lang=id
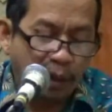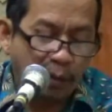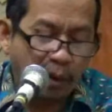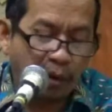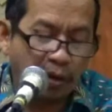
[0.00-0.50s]

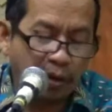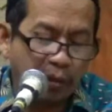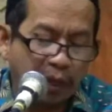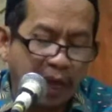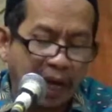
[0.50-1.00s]
mongko
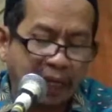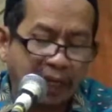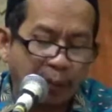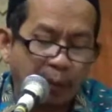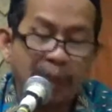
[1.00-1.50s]

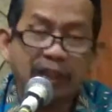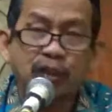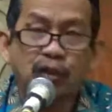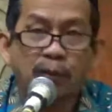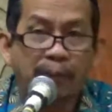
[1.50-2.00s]
nugelake apa
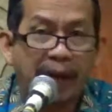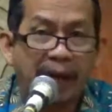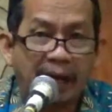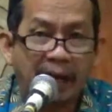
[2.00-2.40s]
masrobah